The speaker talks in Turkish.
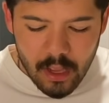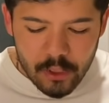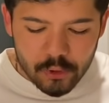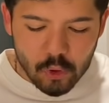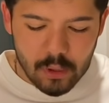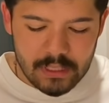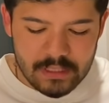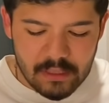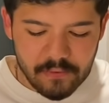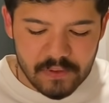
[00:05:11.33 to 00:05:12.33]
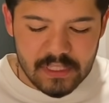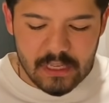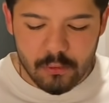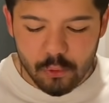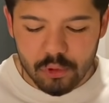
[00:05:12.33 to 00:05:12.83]
Sonrasında
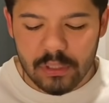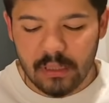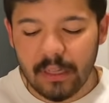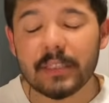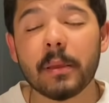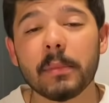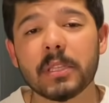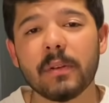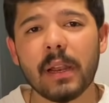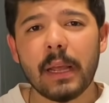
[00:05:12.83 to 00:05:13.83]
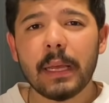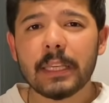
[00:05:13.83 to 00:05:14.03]
fiziğin 3 standart satması var.